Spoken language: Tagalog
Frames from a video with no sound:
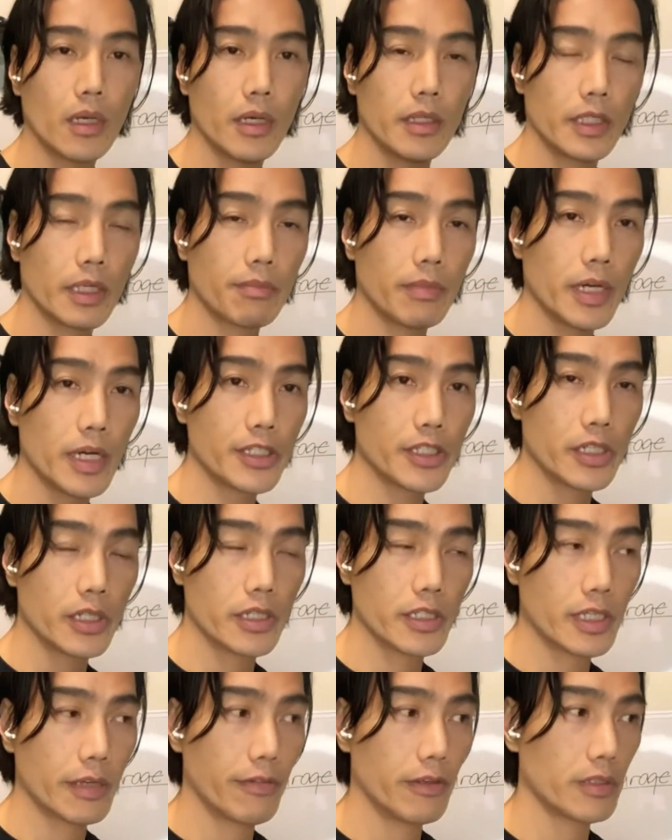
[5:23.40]
nagbayad siya
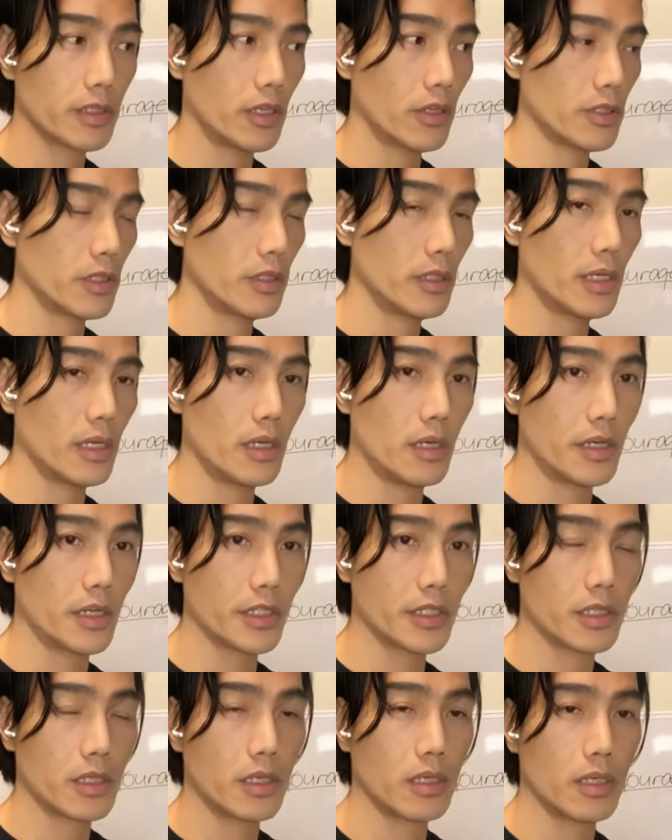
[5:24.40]
ng
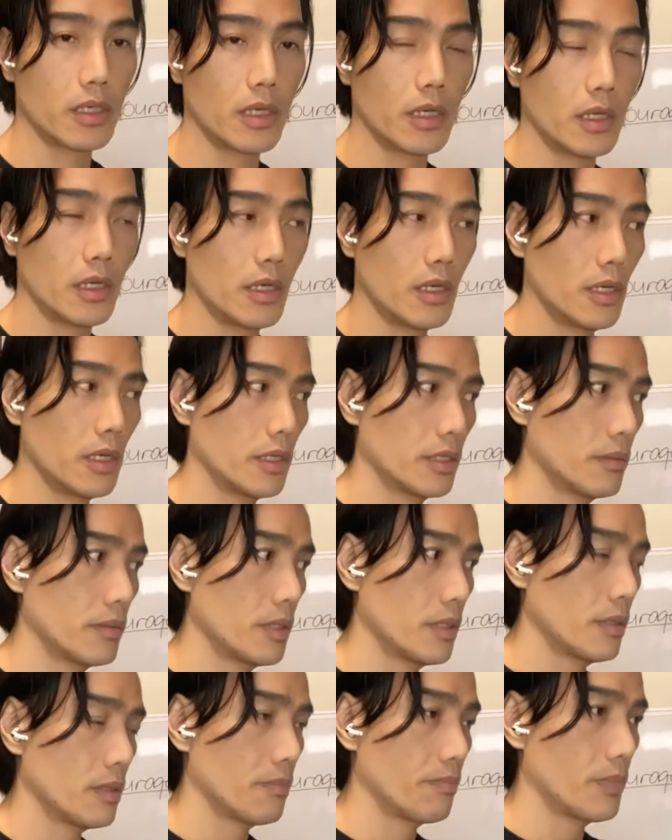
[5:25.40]
$7,000
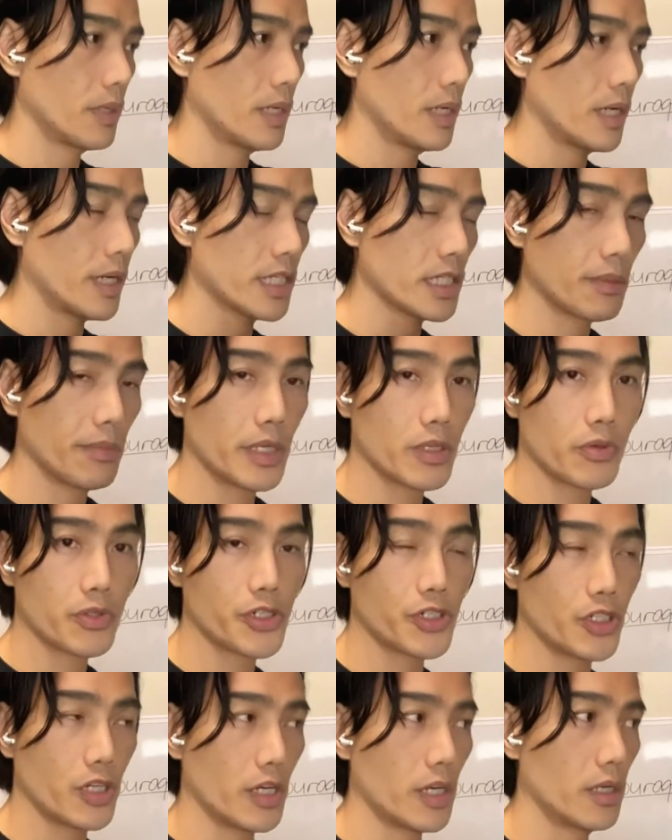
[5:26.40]
uh, kasabay ko
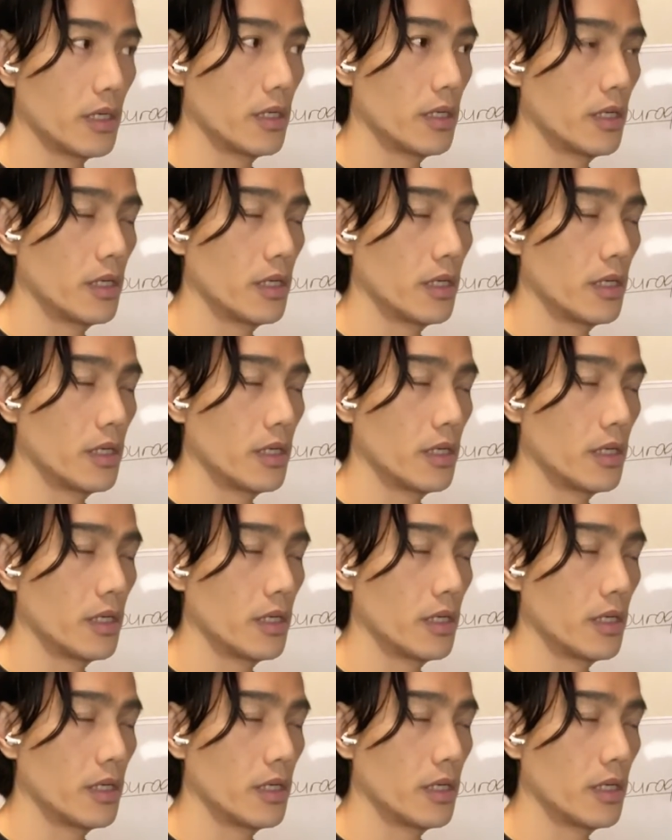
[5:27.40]
siya.